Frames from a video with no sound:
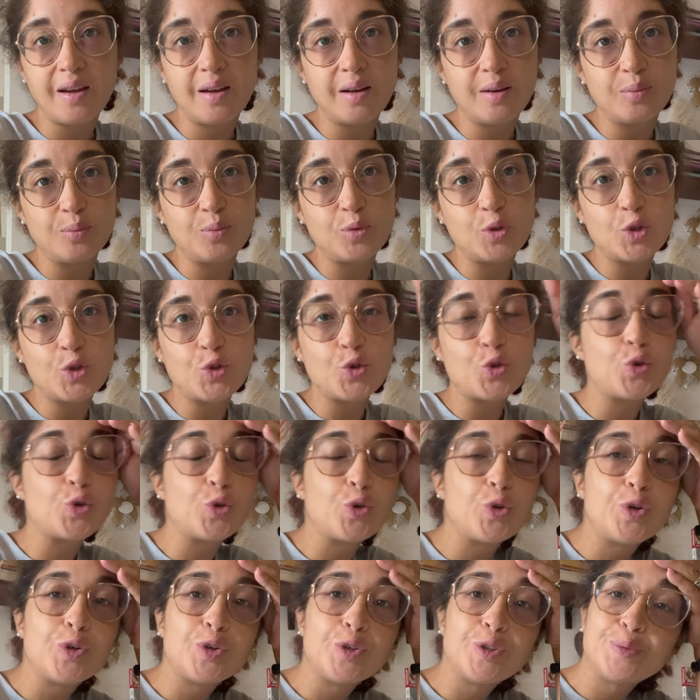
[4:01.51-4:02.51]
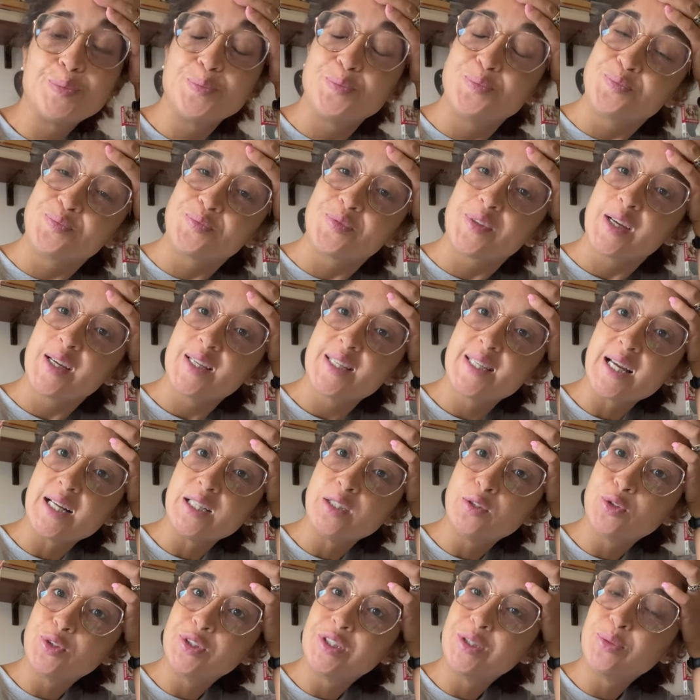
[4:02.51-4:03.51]
buongiorno
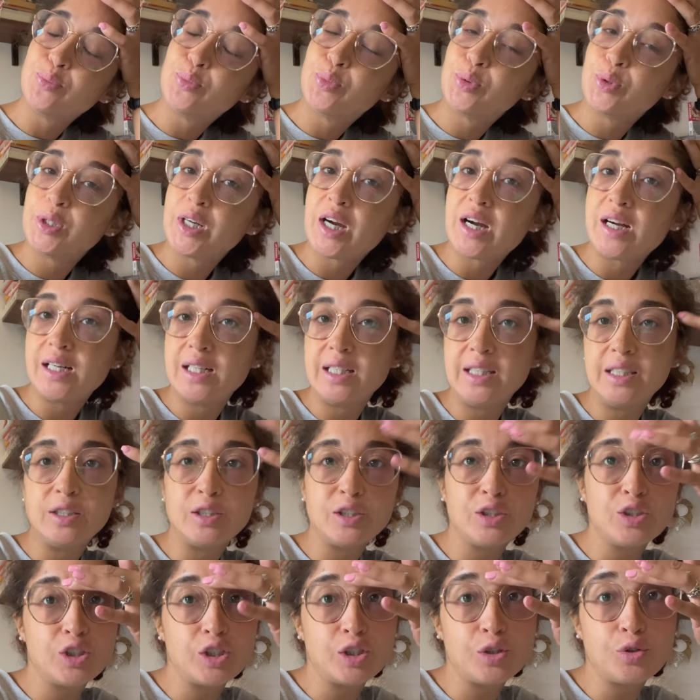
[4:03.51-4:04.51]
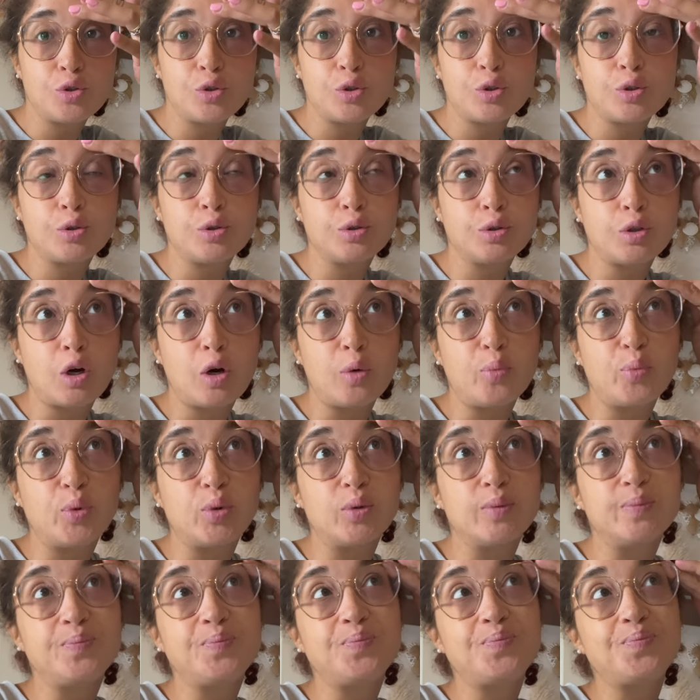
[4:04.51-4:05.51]
salto temporale oggi è il giorno
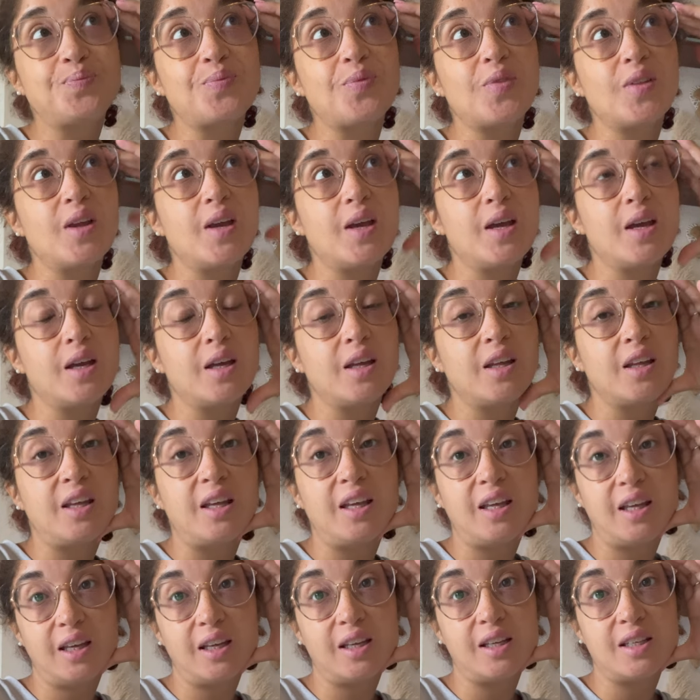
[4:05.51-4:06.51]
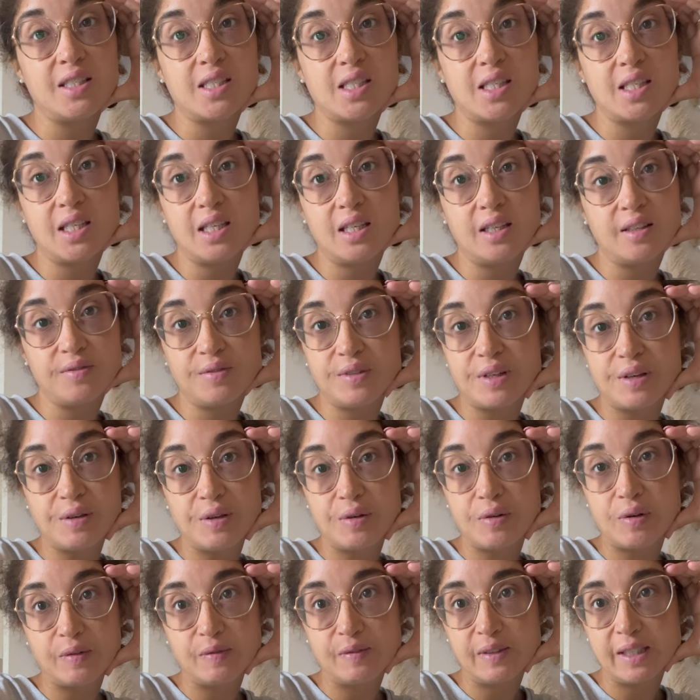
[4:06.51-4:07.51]
dopo e sì, vi
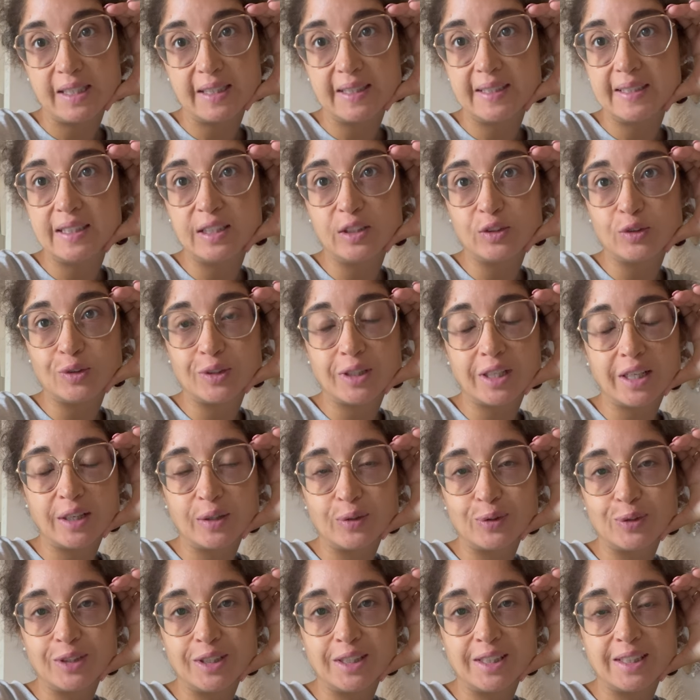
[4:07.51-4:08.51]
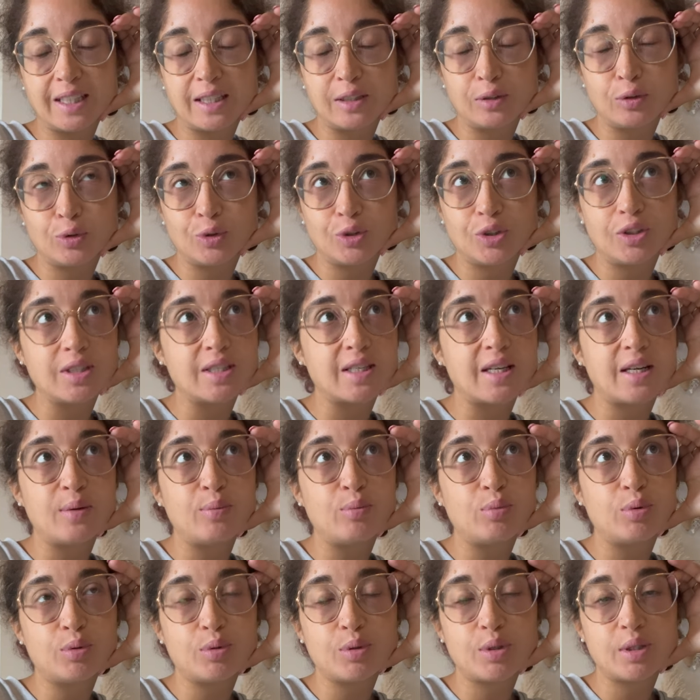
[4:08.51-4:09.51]
avevo avvertito che ogni tanto ci
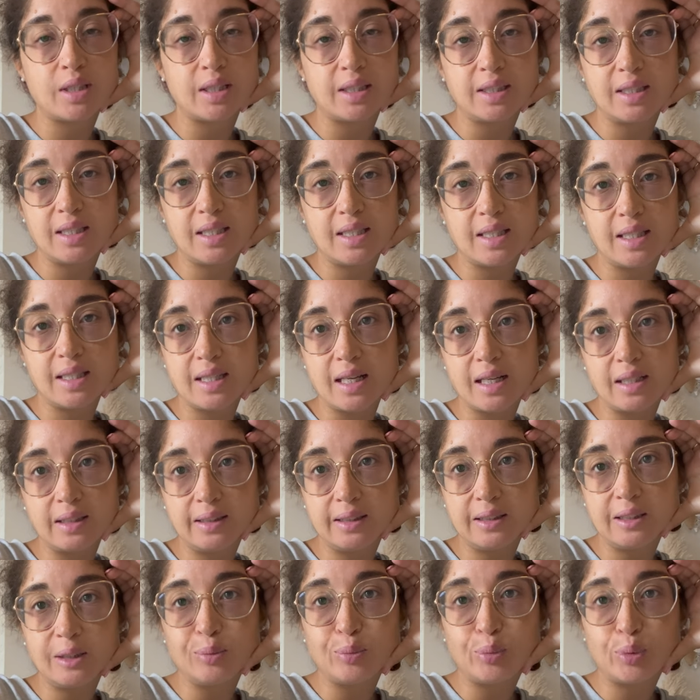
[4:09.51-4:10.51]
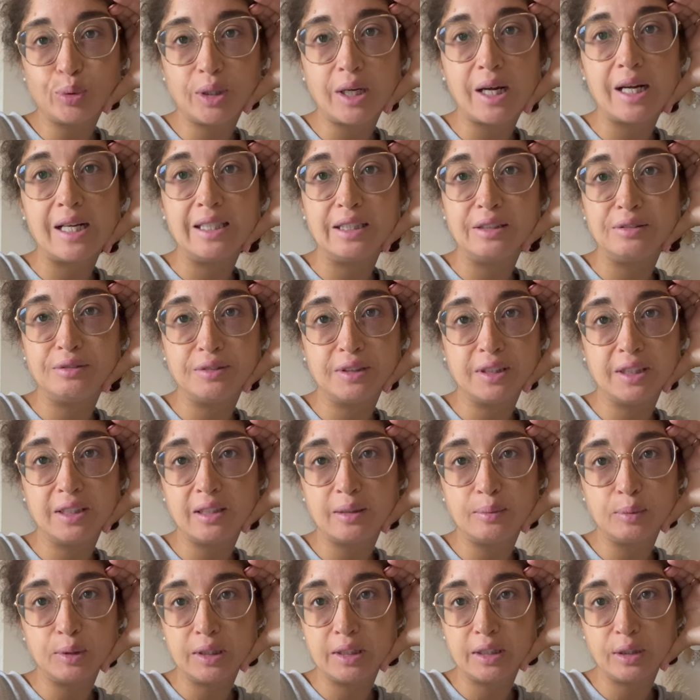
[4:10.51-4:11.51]
sarebbero stati questi salti temporali,
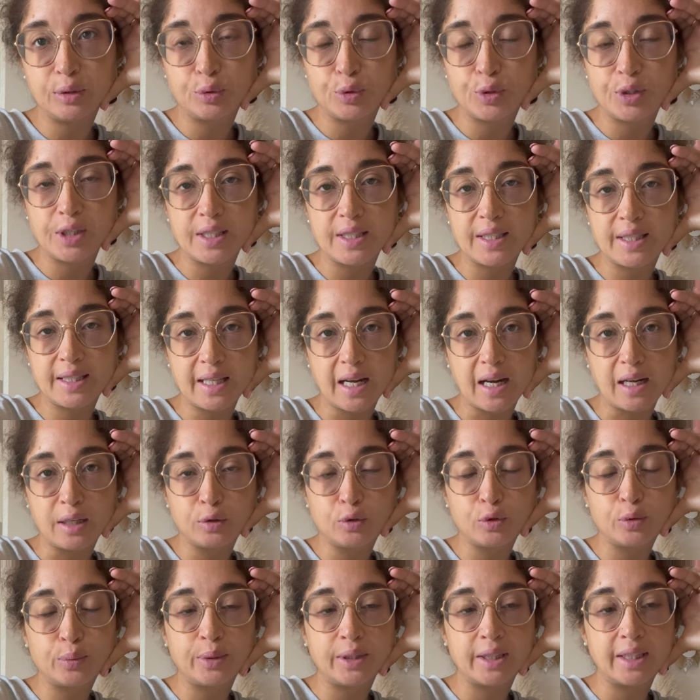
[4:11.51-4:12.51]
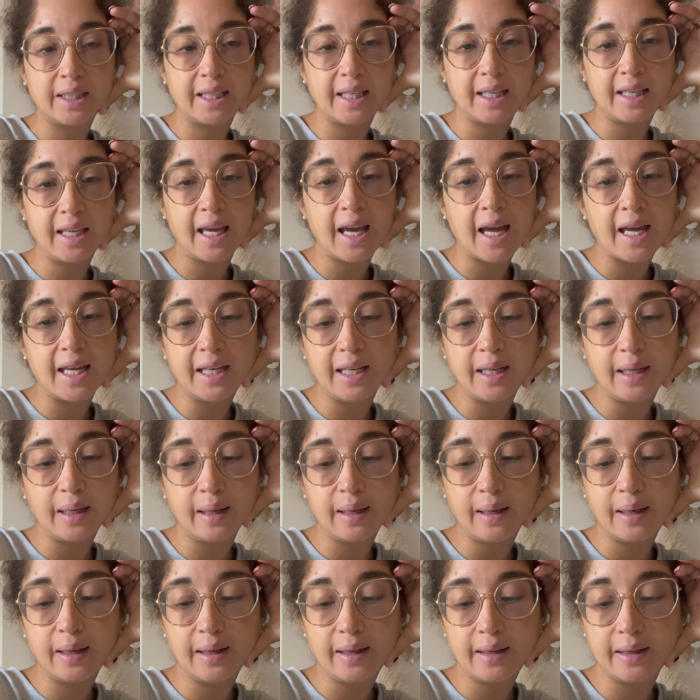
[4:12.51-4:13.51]
effettivamente così è stato, perché
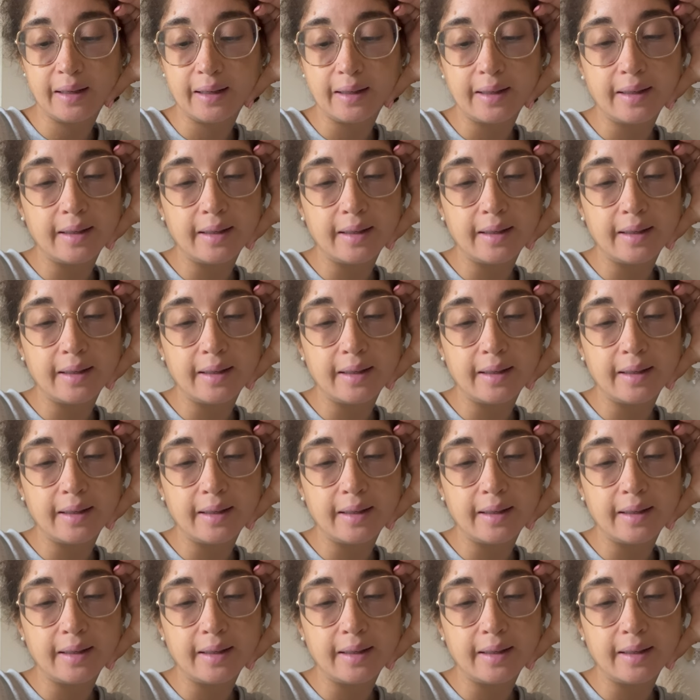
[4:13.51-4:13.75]
ieri